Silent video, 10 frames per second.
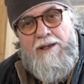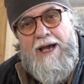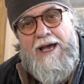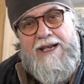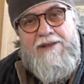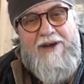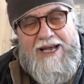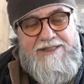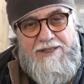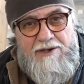
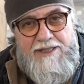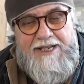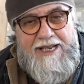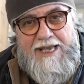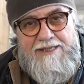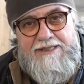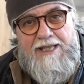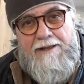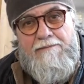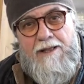arrivassero a
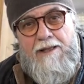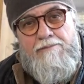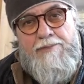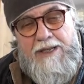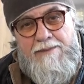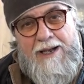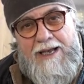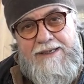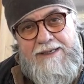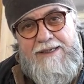Trieste
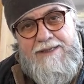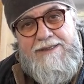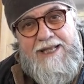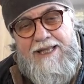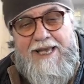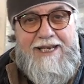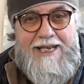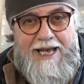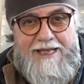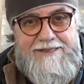prima degli
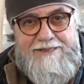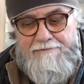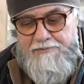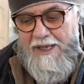alleati.